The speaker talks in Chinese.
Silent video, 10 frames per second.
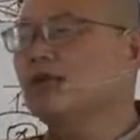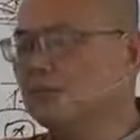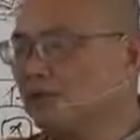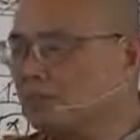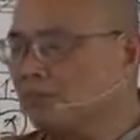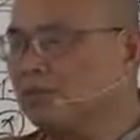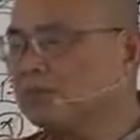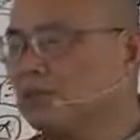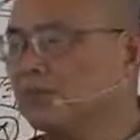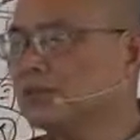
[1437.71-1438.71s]
那么慢慢
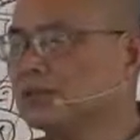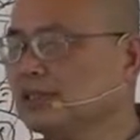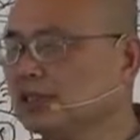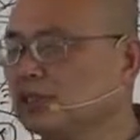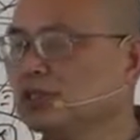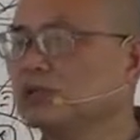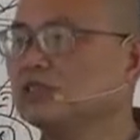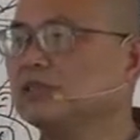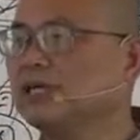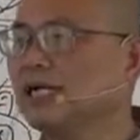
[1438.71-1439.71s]
慢慢，你就能够
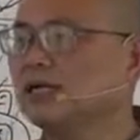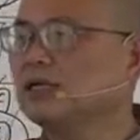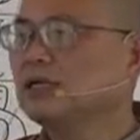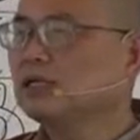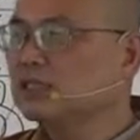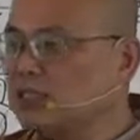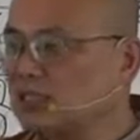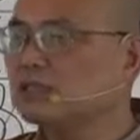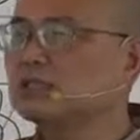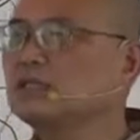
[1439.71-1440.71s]
怎么样
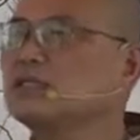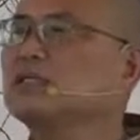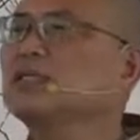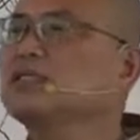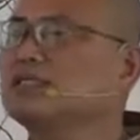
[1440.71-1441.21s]
正可以